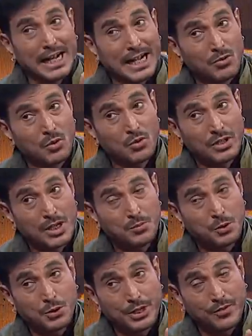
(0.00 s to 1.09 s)
ఏడవకుండా
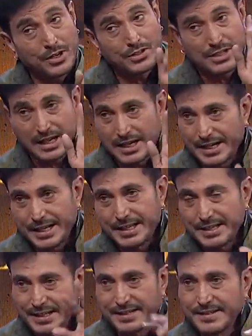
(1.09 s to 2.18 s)
పుట్టిన వాడు చాలా
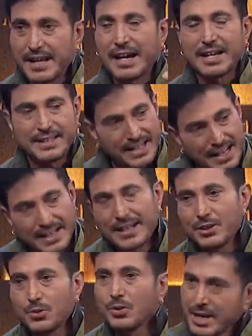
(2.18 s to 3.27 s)
డేంజర్ అనేసి అక్కడ
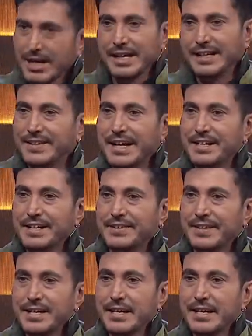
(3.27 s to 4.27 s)
జనాలందరూ డిసైడ్ చేసి